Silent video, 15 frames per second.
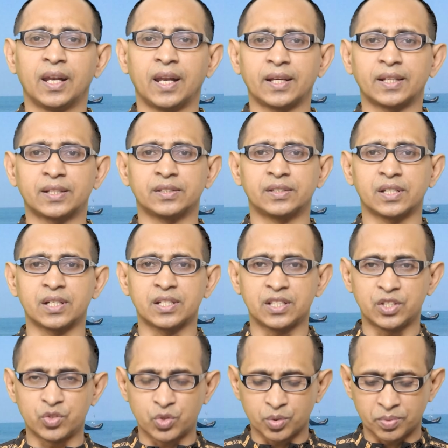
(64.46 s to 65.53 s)
লাইক যারা
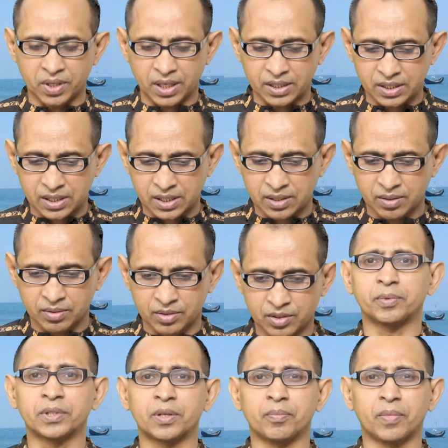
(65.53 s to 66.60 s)
ইউটিউবার আছেন
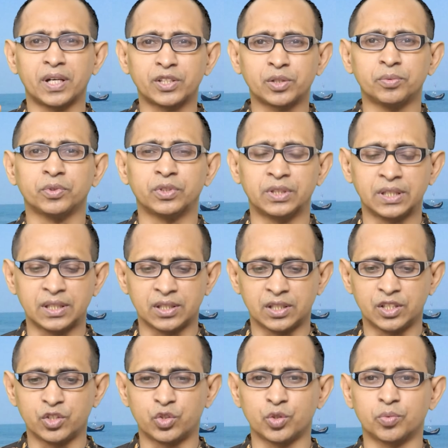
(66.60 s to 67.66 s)
আমাদের মাঝে মধ্যেই
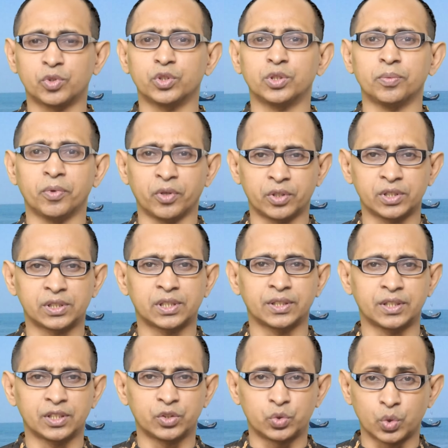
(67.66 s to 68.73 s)
ইউটিউব কর্তৃপক্ষের
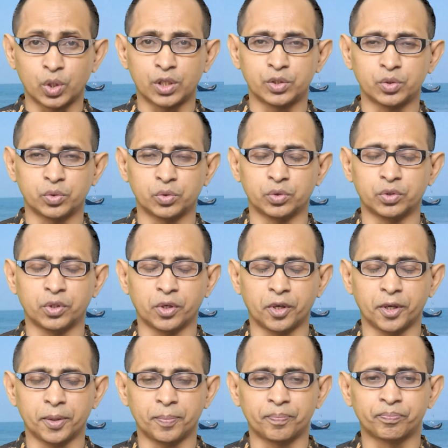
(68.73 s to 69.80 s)
সাথে যোগাযোগ করতে
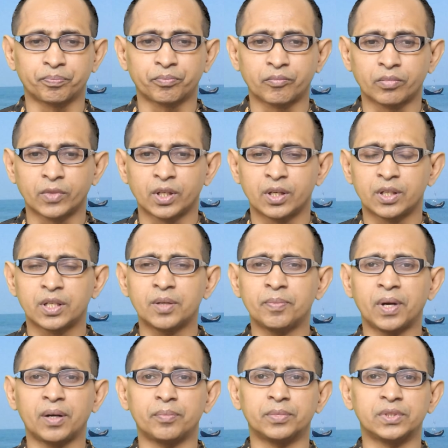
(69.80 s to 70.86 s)
হয়
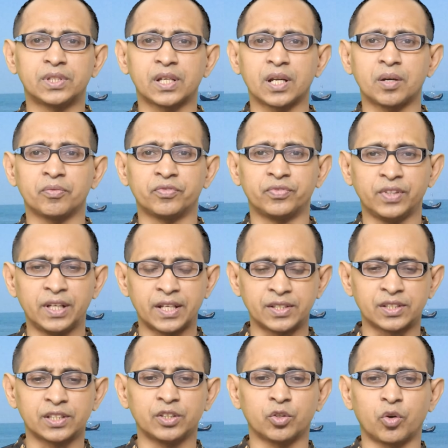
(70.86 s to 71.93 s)
কিংবা যারা
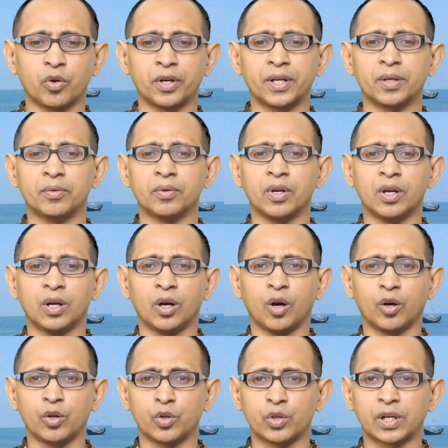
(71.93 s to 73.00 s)
ফ্রিল্যান্সিং করেন
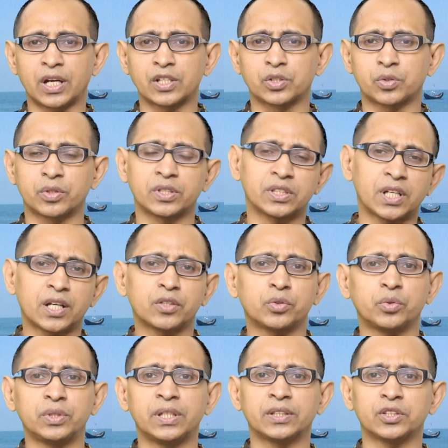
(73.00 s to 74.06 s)
অন্যান্য কাজ করেন সারা
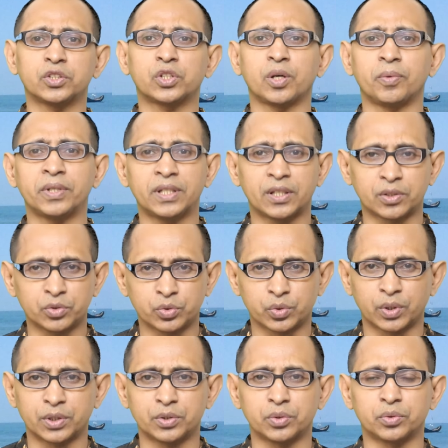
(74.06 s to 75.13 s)
দুনিয়াতে সবারই এখন
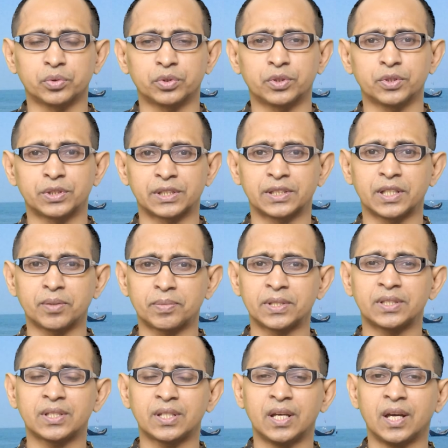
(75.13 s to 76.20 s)
যোগাযোগ করতে হচ্ছে
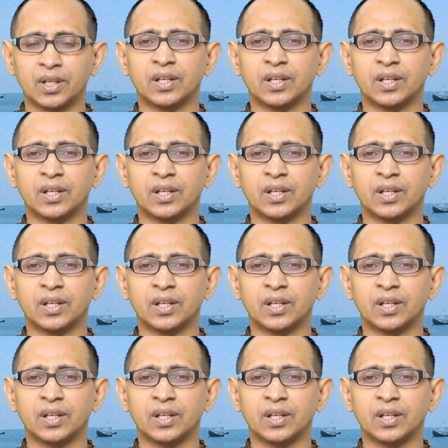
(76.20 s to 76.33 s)
দেখবেন যে